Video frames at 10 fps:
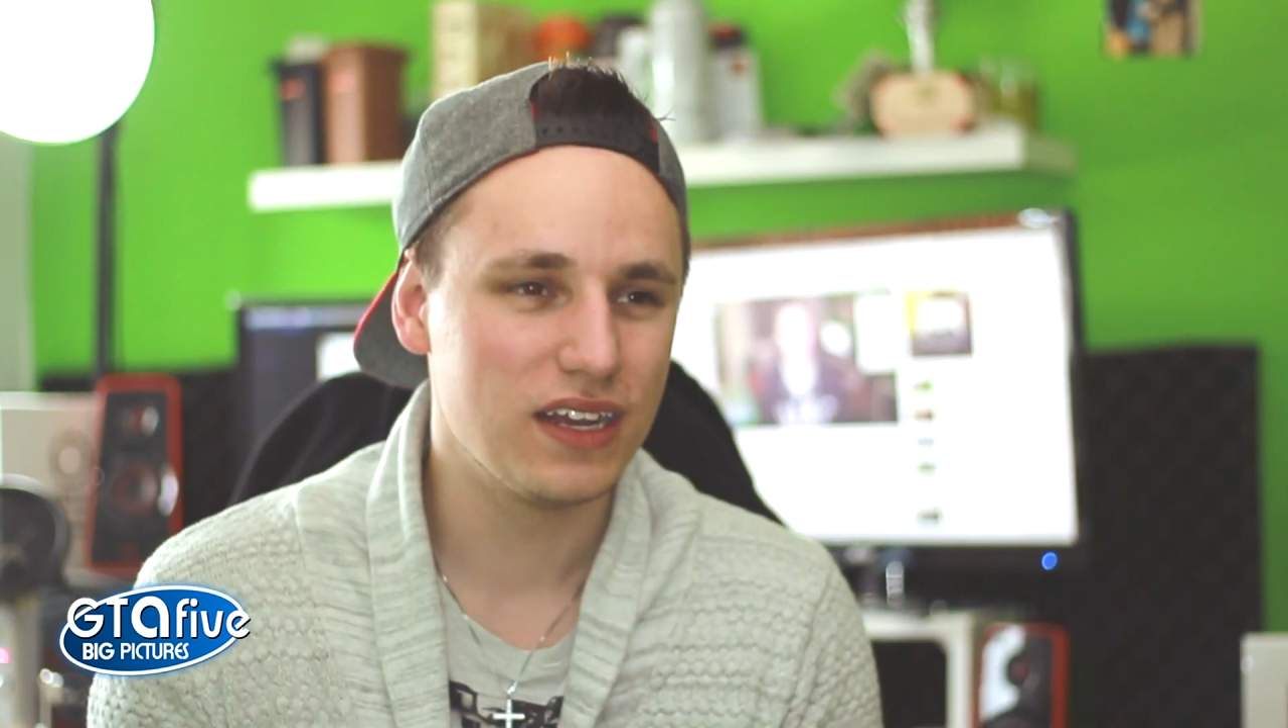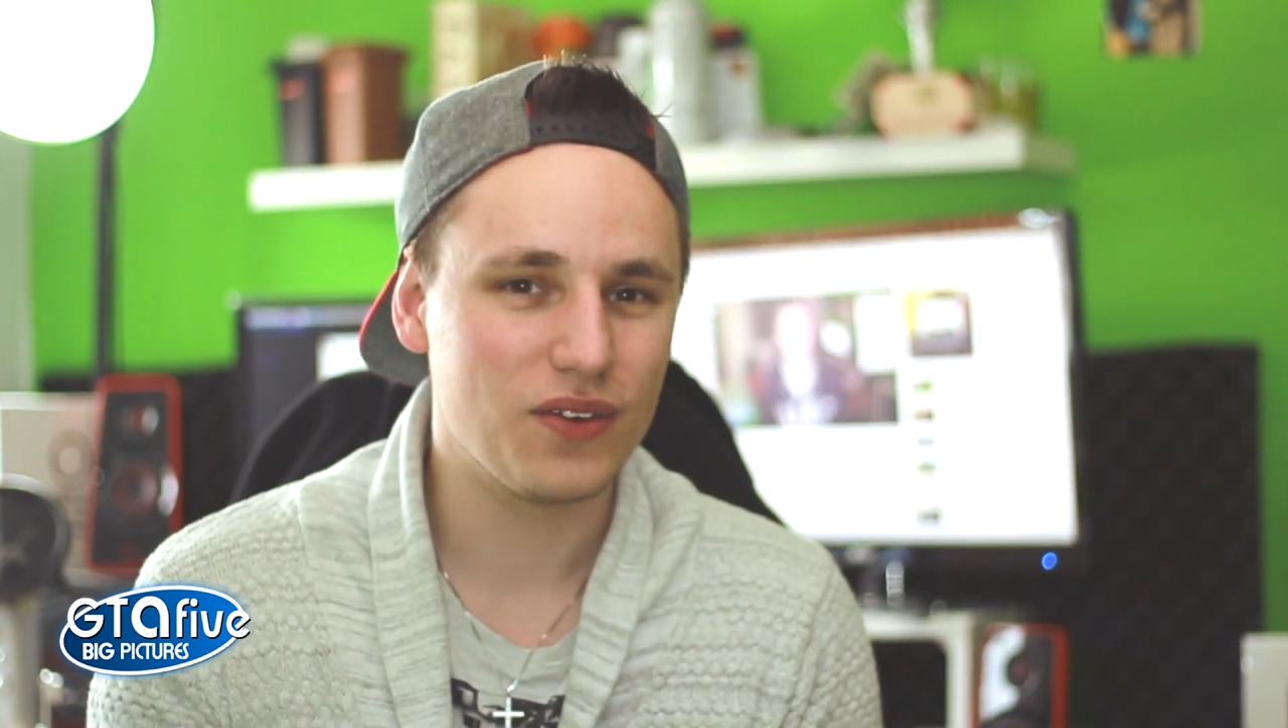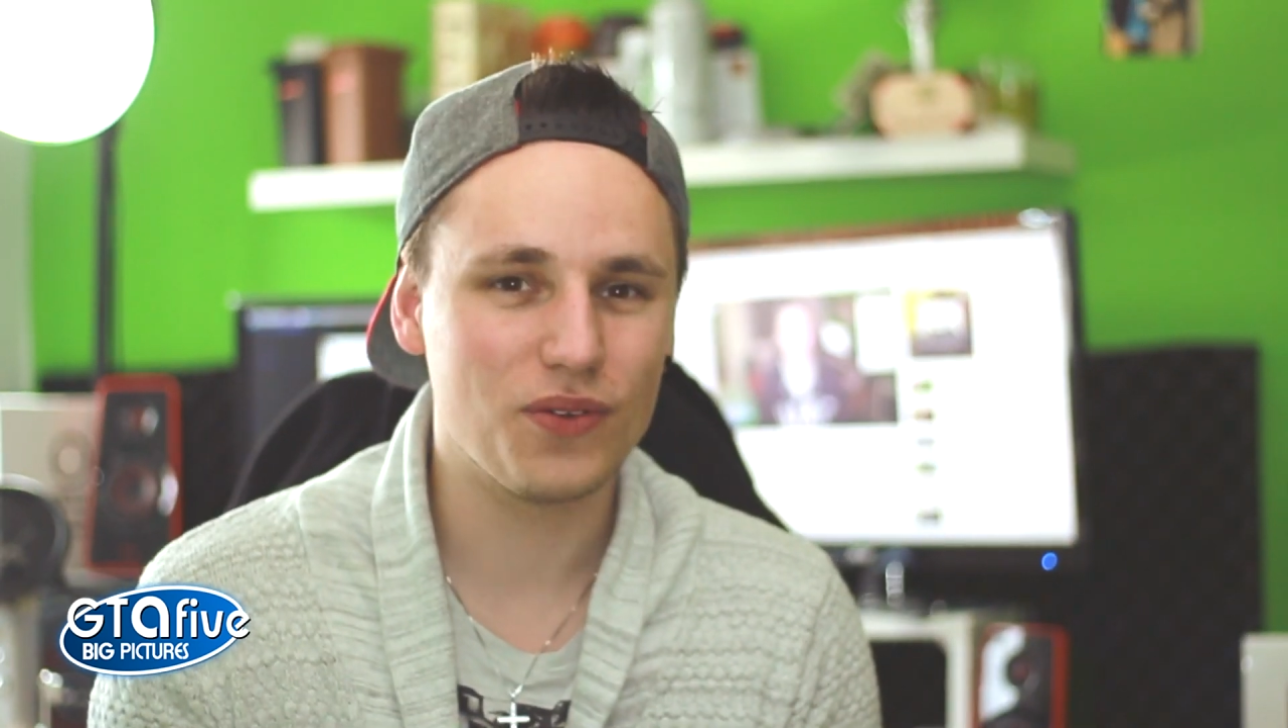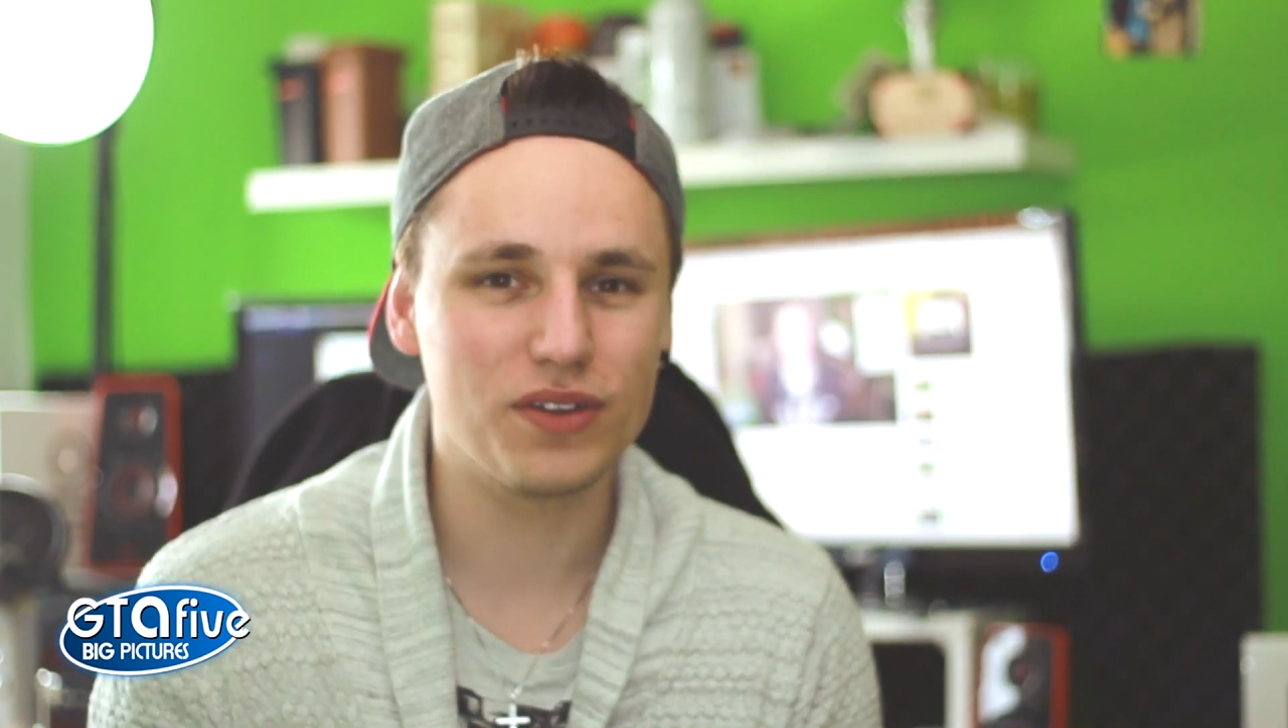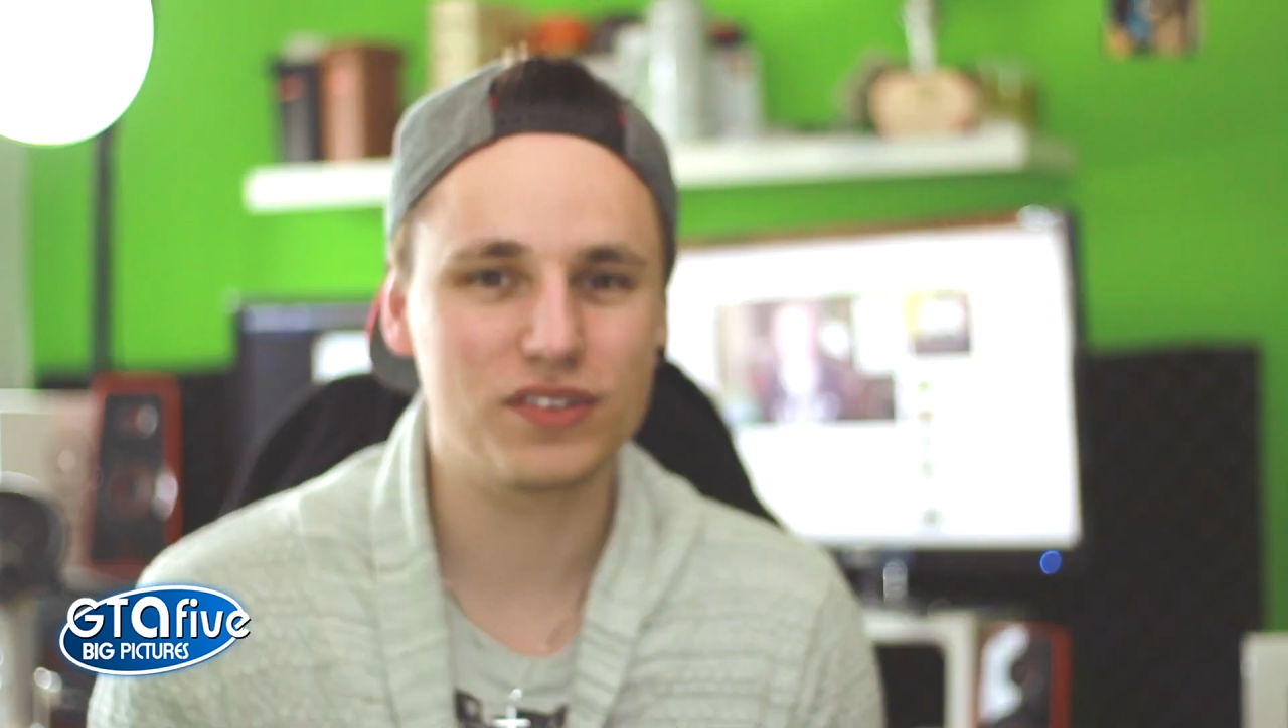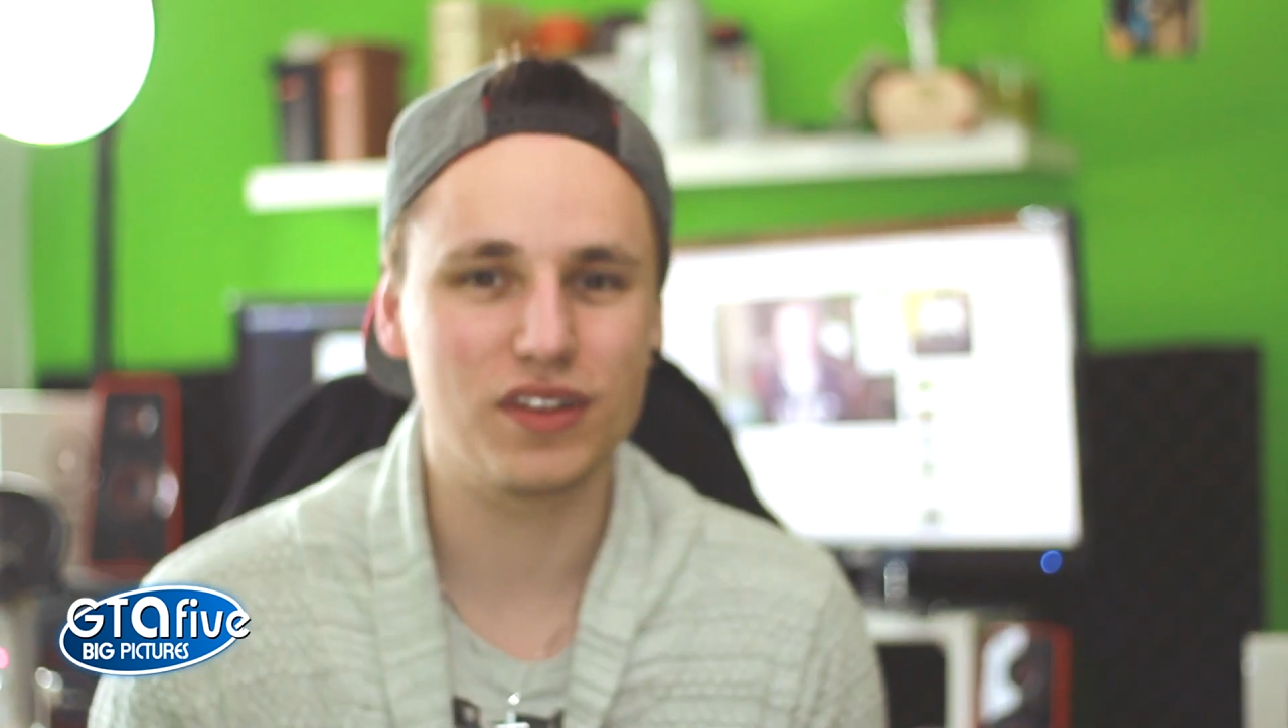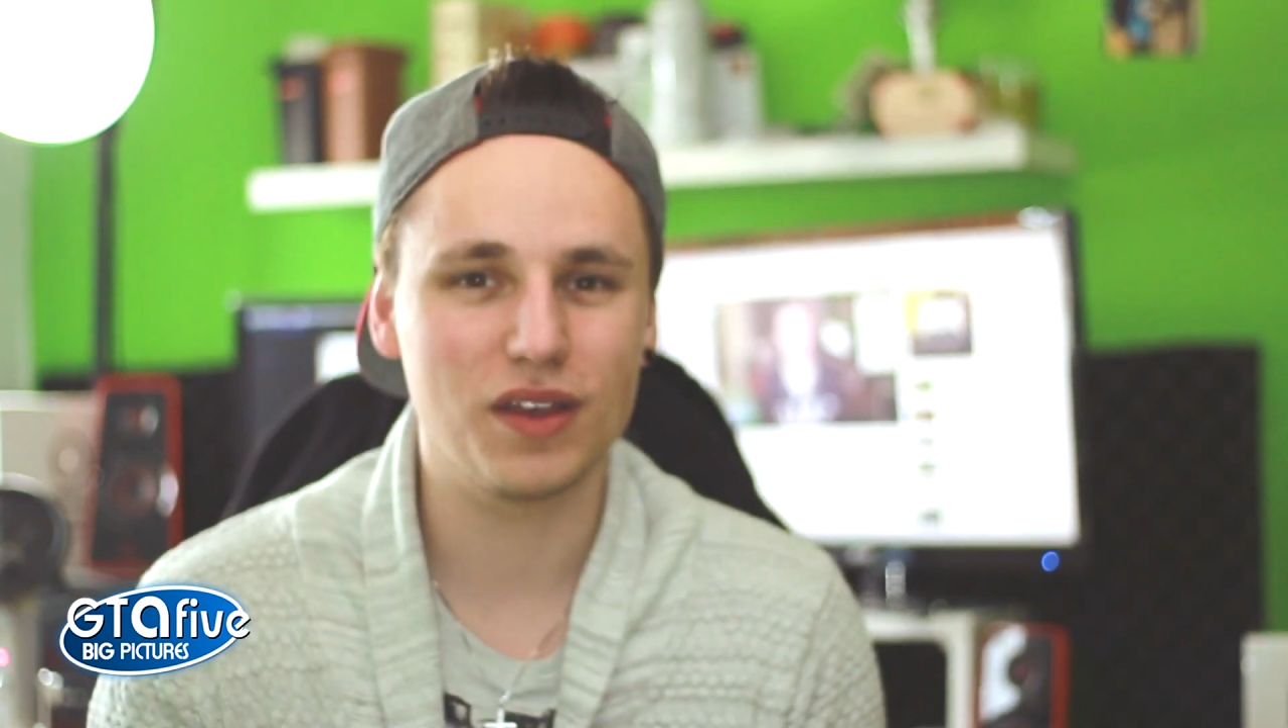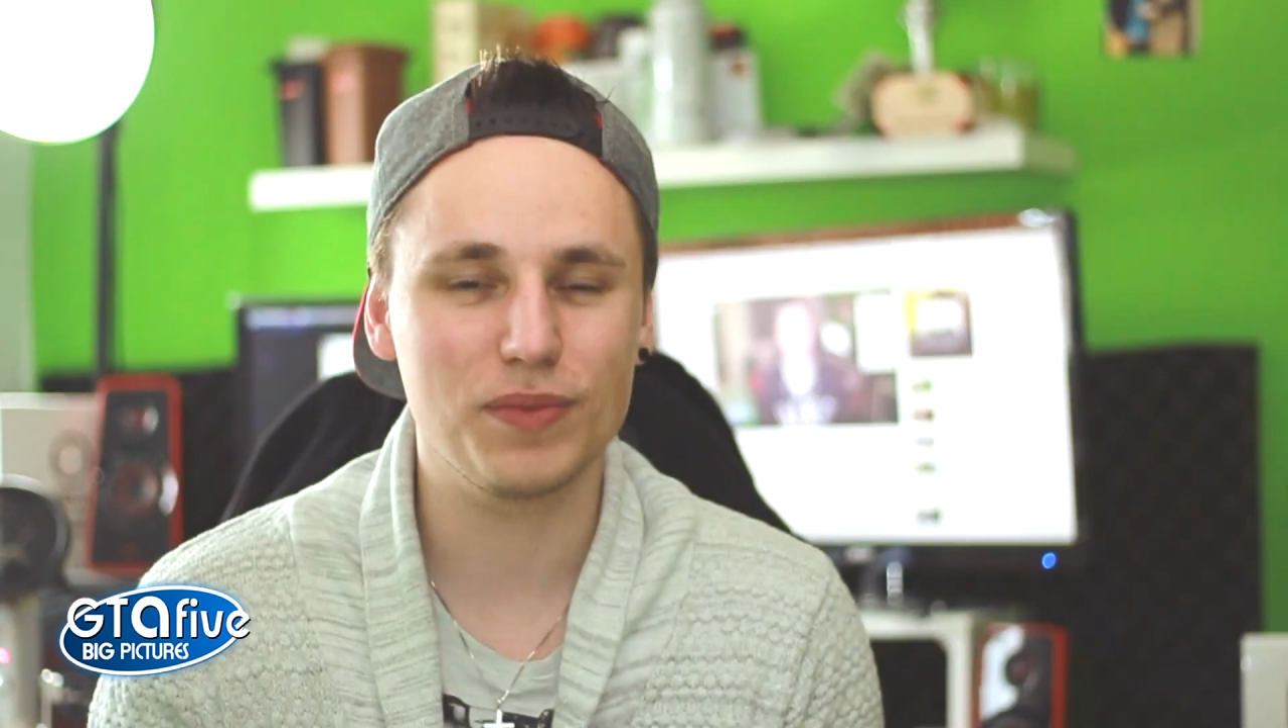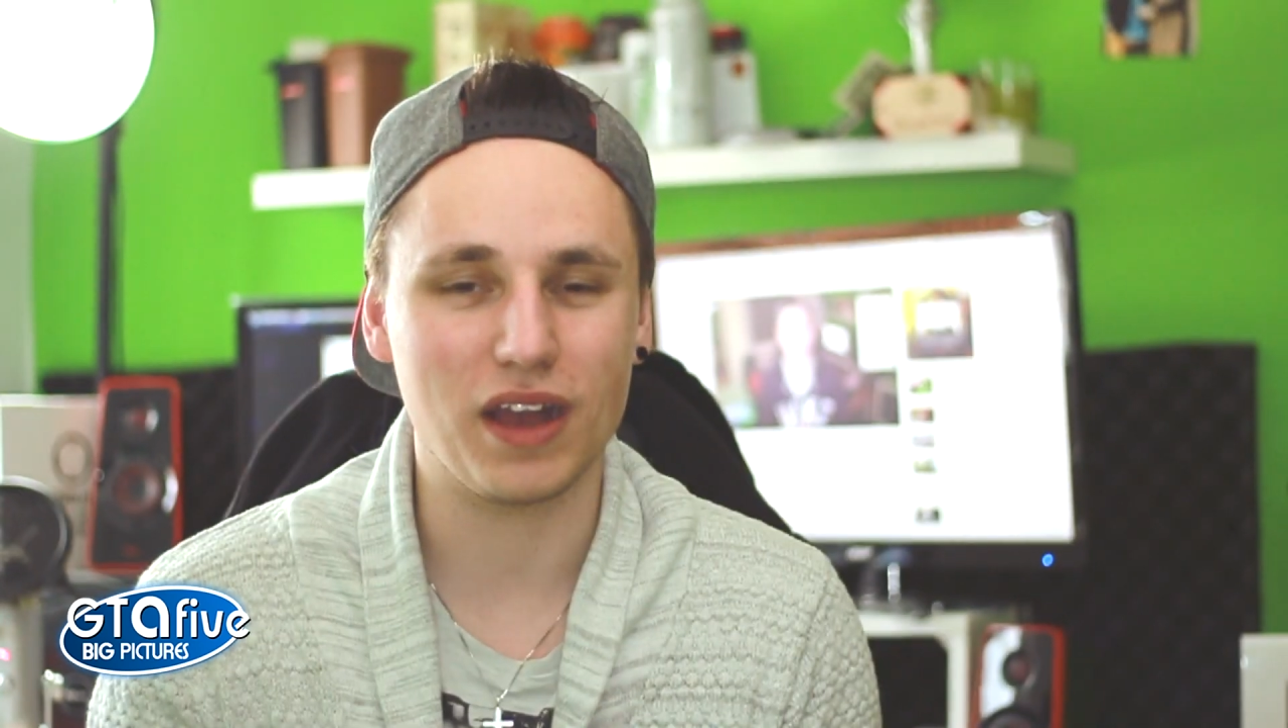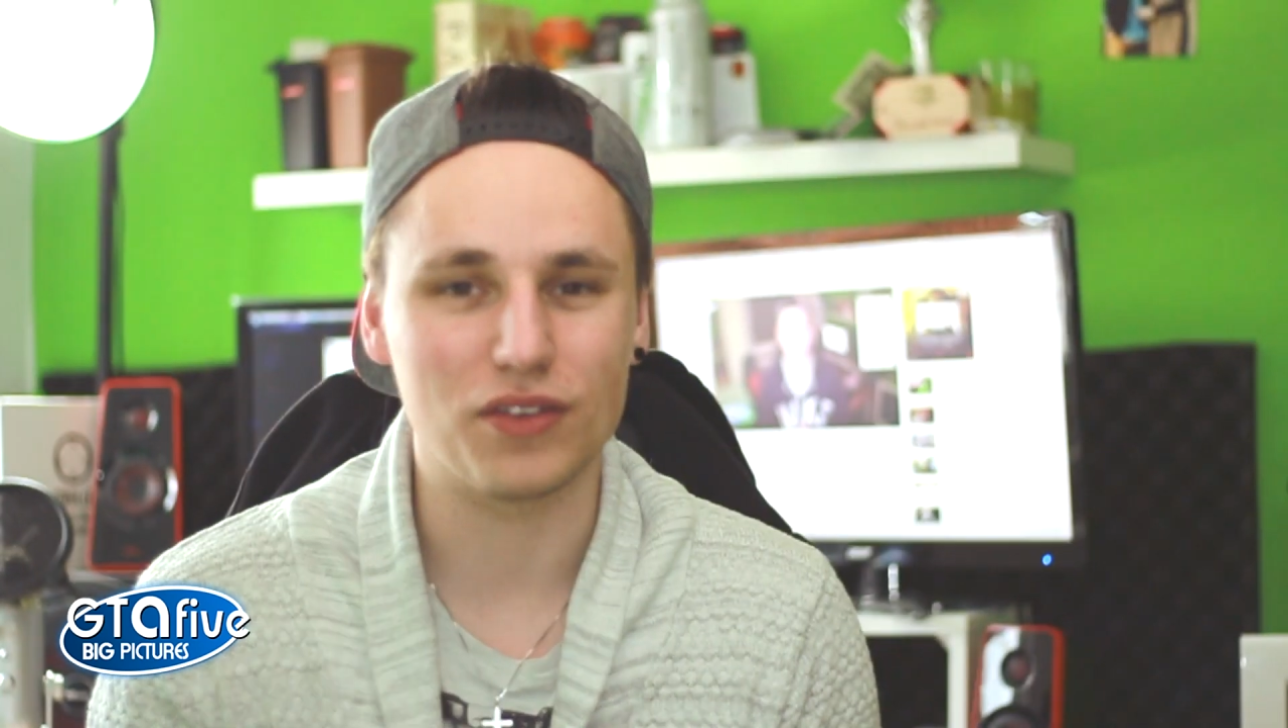Und
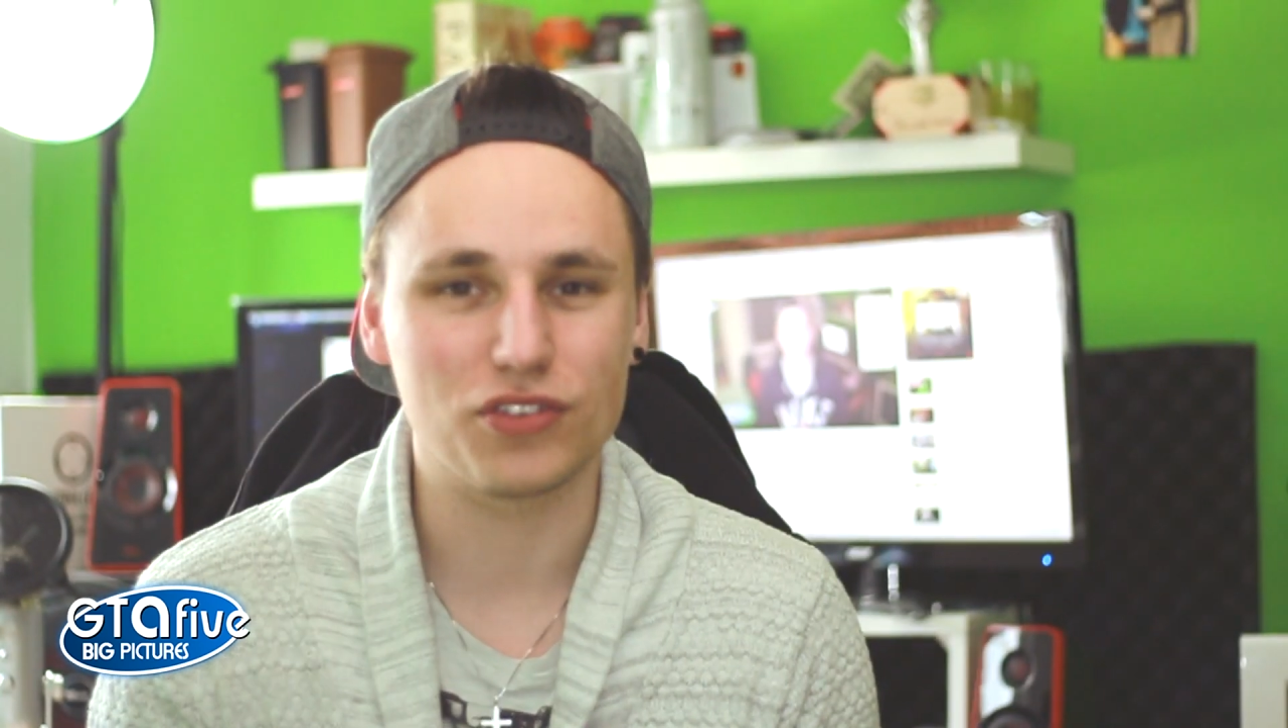ähm, ja,